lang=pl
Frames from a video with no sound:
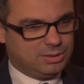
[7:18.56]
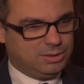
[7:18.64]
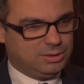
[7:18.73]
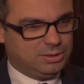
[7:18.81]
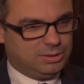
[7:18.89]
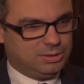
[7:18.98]

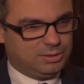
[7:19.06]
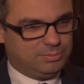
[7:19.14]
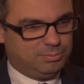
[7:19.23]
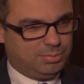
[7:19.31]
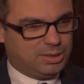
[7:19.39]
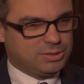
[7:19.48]

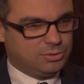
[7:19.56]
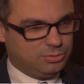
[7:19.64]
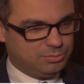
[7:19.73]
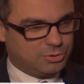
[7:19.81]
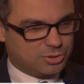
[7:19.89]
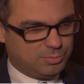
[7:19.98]
e, bardzo
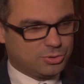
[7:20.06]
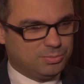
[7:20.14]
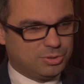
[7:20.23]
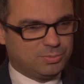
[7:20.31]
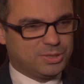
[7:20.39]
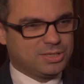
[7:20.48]
dumny, że może
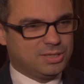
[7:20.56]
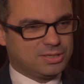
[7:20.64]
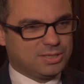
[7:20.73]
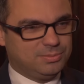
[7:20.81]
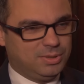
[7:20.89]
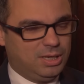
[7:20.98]
być
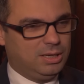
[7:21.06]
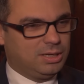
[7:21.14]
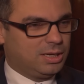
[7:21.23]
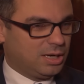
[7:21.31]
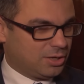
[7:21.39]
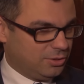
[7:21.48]
mecenasem
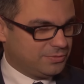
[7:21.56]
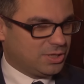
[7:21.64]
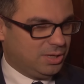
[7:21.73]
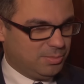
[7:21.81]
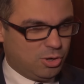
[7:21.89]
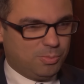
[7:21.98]

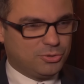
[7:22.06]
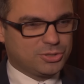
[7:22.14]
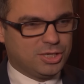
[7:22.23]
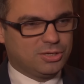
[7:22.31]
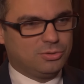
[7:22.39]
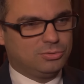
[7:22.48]
krakowskiej,
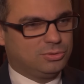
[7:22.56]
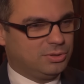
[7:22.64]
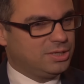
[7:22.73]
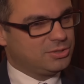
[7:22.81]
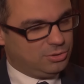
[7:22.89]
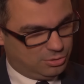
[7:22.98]
małopolskiej
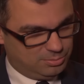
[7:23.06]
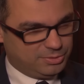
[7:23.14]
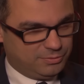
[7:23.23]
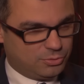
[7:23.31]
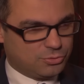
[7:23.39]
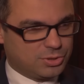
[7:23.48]
kultury. Jest to
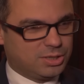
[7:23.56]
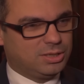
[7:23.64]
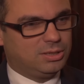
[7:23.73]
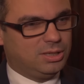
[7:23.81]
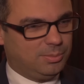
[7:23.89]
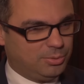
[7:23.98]
ogromne wyróżnienie
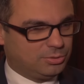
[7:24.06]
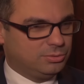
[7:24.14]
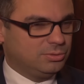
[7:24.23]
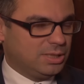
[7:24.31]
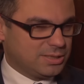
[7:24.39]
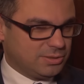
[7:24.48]
dla portu, dla